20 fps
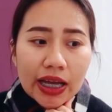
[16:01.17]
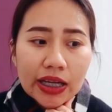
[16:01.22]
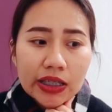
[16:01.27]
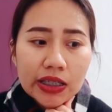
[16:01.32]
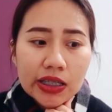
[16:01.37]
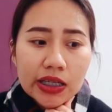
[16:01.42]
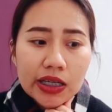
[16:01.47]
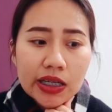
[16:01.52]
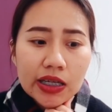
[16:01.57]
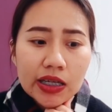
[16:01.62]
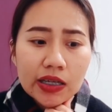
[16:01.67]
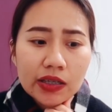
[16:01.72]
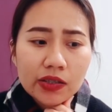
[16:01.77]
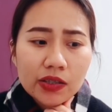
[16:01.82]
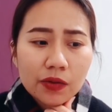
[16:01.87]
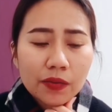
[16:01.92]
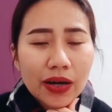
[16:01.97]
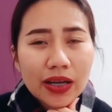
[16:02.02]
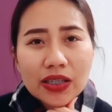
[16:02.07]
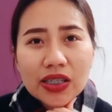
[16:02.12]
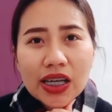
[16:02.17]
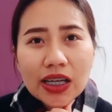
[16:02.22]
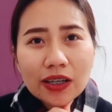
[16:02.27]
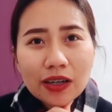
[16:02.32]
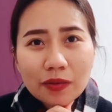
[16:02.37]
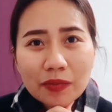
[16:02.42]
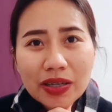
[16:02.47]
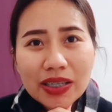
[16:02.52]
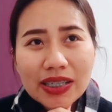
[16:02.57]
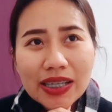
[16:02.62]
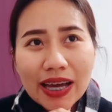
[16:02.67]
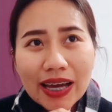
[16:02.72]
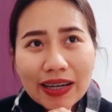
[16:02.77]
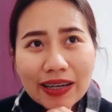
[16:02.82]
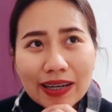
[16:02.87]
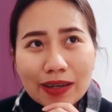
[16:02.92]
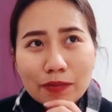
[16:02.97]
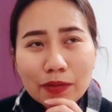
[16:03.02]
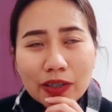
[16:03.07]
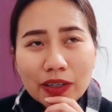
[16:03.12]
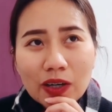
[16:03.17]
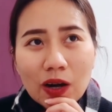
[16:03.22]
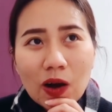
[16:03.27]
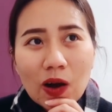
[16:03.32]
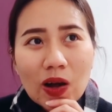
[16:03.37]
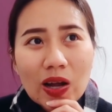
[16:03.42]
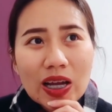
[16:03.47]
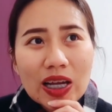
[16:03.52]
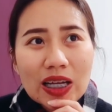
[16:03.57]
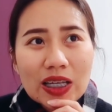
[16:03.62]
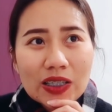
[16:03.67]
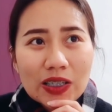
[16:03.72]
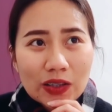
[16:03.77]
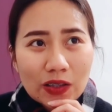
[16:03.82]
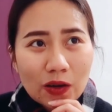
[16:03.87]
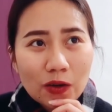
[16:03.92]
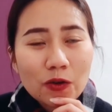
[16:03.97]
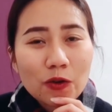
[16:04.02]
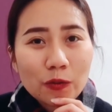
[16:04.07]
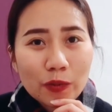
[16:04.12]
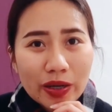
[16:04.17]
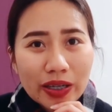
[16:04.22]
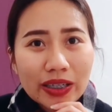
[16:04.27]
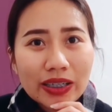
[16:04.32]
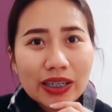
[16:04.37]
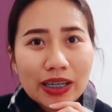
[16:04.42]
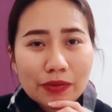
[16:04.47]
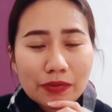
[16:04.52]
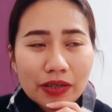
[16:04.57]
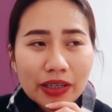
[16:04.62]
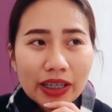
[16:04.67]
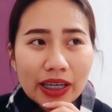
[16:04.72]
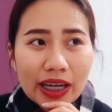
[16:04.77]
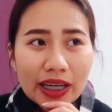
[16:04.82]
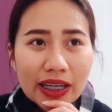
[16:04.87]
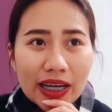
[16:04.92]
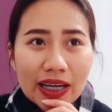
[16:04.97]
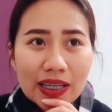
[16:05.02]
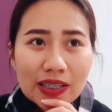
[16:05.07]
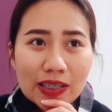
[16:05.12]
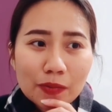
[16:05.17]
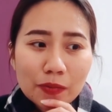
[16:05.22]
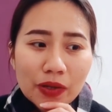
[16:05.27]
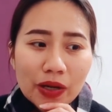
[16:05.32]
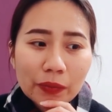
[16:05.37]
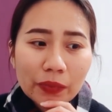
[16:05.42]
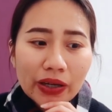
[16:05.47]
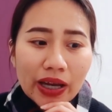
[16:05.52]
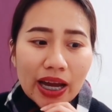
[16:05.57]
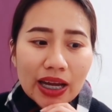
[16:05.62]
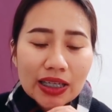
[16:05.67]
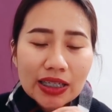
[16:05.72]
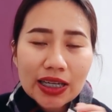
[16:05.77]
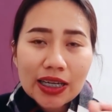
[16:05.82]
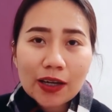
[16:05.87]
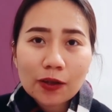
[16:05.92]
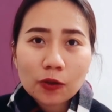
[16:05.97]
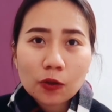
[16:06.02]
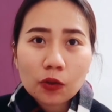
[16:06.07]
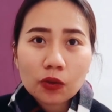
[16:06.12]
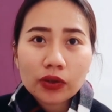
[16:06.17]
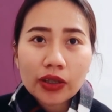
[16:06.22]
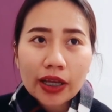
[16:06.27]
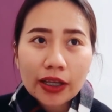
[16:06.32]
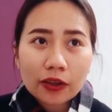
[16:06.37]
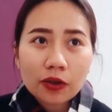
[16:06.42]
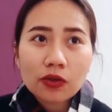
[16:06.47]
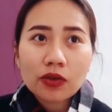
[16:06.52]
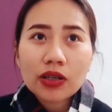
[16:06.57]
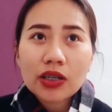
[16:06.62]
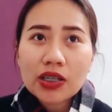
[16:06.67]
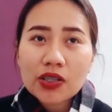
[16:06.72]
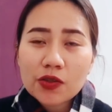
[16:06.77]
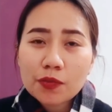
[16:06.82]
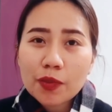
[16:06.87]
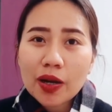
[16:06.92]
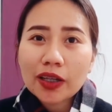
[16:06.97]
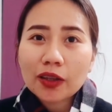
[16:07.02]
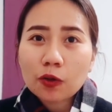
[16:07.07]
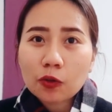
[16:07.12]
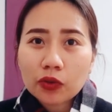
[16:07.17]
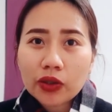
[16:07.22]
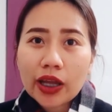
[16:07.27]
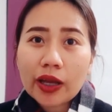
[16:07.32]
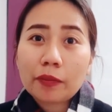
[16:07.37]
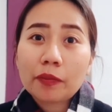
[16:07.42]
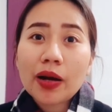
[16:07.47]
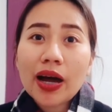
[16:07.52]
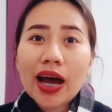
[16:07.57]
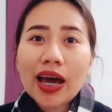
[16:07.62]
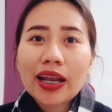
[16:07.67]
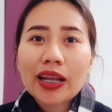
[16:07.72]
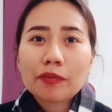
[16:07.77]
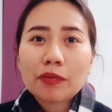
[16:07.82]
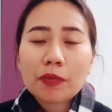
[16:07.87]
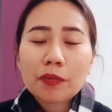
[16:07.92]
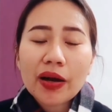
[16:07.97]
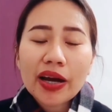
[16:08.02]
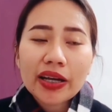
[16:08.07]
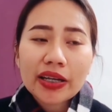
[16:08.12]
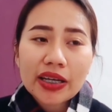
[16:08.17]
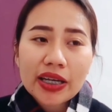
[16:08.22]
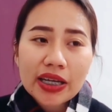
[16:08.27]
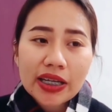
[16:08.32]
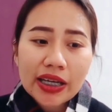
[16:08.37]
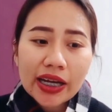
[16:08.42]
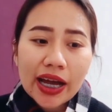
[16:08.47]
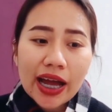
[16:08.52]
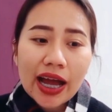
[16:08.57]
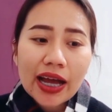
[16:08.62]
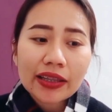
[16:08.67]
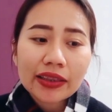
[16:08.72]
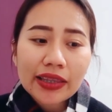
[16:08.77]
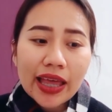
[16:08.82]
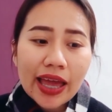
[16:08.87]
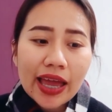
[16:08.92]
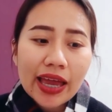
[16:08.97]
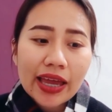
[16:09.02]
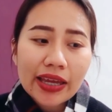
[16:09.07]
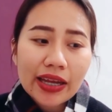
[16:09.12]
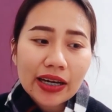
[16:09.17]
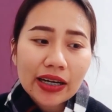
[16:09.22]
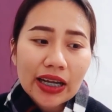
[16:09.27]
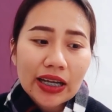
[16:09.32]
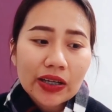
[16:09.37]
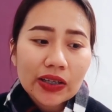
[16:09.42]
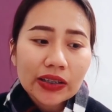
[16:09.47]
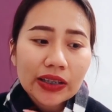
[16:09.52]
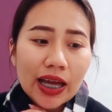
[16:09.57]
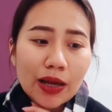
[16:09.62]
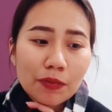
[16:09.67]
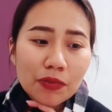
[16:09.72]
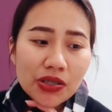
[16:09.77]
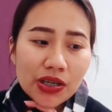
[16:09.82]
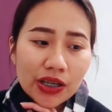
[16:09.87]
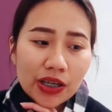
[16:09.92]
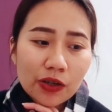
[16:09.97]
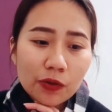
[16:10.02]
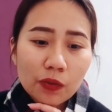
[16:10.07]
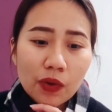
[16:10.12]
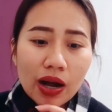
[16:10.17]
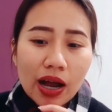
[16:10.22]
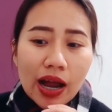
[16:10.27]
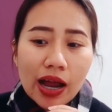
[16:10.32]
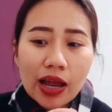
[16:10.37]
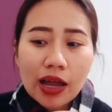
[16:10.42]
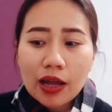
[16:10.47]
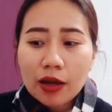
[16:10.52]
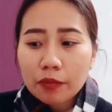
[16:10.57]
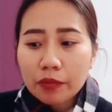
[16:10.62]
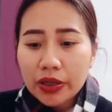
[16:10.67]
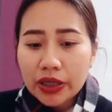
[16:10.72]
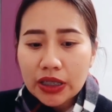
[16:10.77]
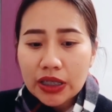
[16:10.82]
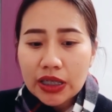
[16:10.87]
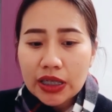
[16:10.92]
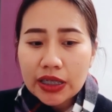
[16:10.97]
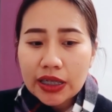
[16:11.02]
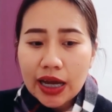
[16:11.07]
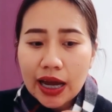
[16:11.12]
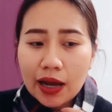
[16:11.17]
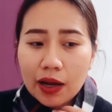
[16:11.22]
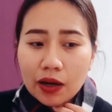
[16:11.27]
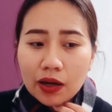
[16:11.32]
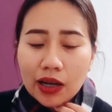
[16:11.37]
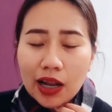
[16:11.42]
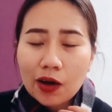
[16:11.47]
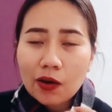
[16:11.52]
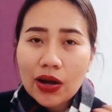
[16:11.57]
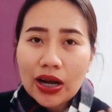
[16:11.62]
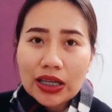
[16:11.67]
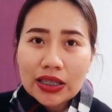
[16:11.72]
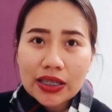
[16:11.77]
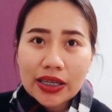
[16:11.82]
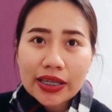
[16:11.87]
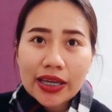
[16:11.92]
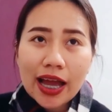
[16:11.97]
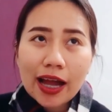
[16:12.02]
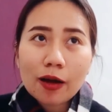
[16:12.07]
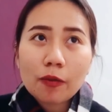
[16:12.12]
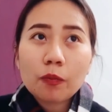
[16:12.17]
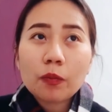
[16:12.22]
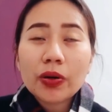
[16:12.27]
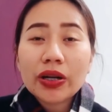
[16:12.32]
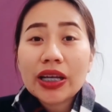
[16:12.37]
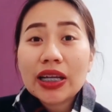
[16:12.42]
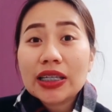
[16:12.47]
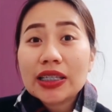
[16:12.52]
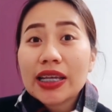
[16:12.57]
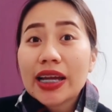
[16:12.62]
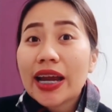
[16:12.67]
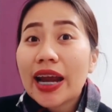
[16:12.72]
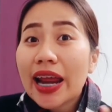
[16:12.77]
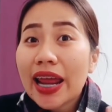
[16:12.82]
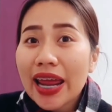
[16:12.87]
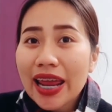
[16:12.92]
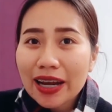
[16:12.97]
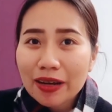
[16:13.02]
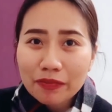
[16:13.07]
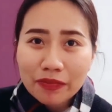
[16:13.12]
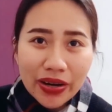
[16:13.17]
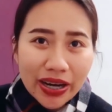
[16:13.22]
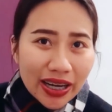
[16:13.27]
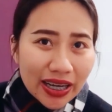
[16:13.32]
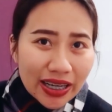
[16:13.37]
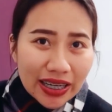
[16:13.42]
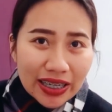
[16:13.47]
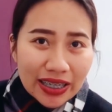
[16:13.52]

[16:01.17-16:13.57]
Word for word: กาลที่จะว่าสั้นก็ไม่สั้นนะมันก็จะต้องอยู่เป็นเดือนเหมือนกันนะสำหรับการที่เราตกแต่งต้นคริสต์มาสตกแต่งบ้านอะไรประมาณนี้นะคะ แต่อย่างไรก็ตามจะคิดว่าบางทีเนี่ยเราอาจจะอยากเปลี่ยนเทรนไป